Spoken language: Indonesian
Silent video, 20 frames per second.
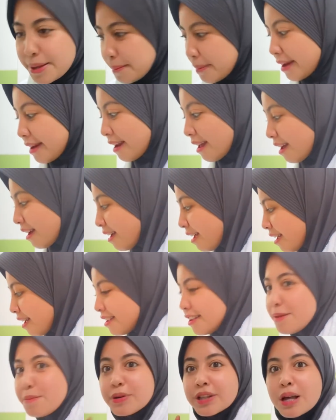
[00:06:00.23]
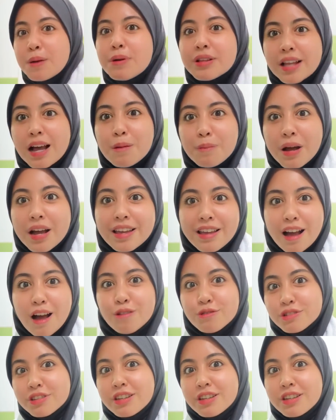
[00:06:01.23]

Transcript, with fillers: menang. Jadi pertama-tama yang harus